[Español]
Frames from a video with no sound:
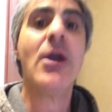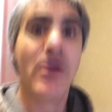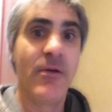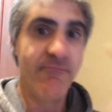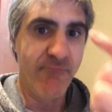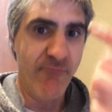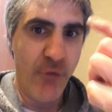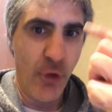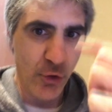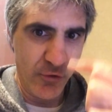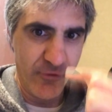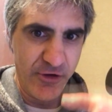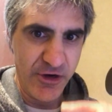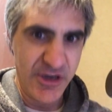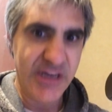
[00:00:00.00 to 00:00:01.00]

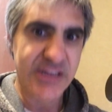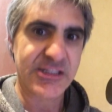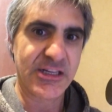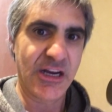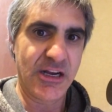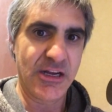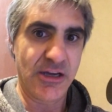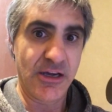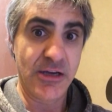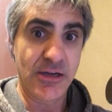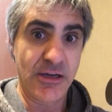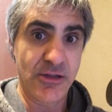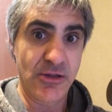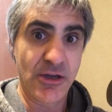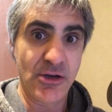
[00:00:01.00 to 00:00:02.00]
Volverás a creer
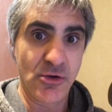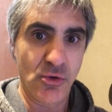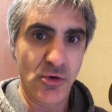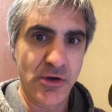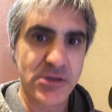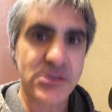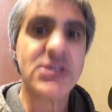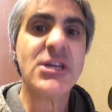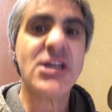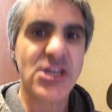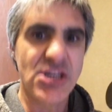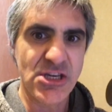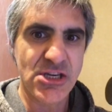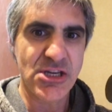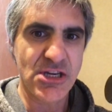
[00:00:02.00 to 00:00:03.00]
en héroes y
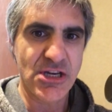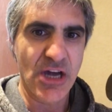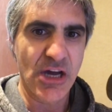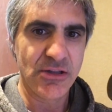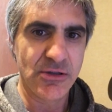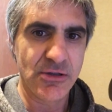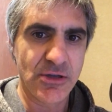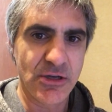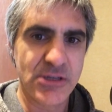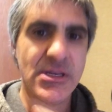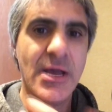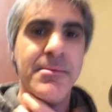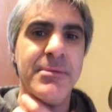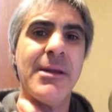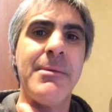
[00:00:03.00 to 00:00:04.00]
gigantes.
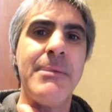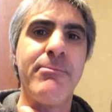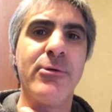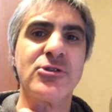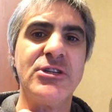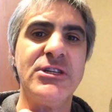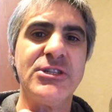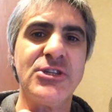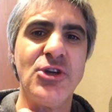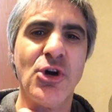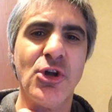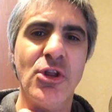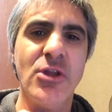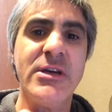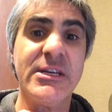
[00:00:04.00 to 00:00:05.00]
Mira mi
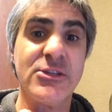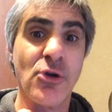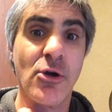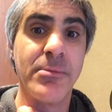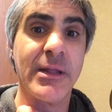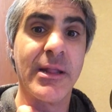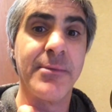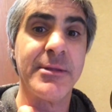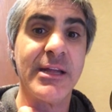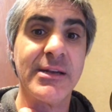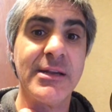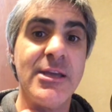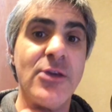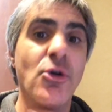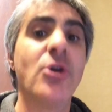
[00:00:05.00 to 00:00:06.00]
posición, estoy completamente
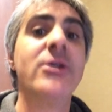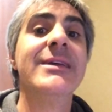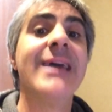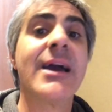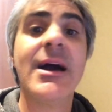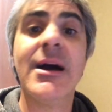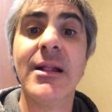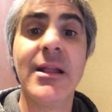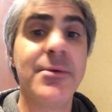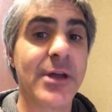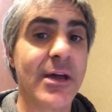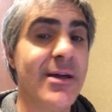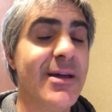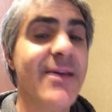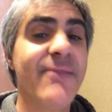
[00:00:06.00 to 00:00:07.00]
rígido y acá
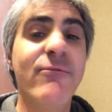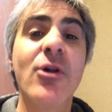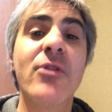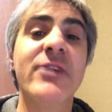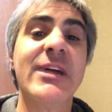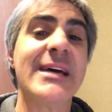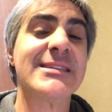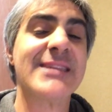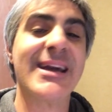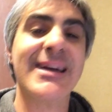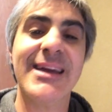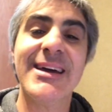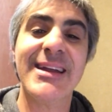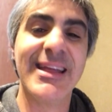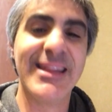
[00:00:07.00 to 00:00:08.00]
libre. Volverás a
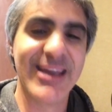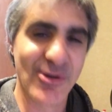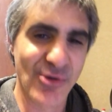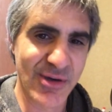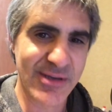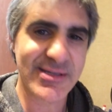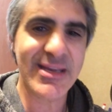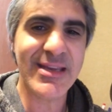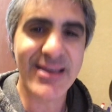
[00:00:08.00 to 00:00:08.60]
creer en héroes y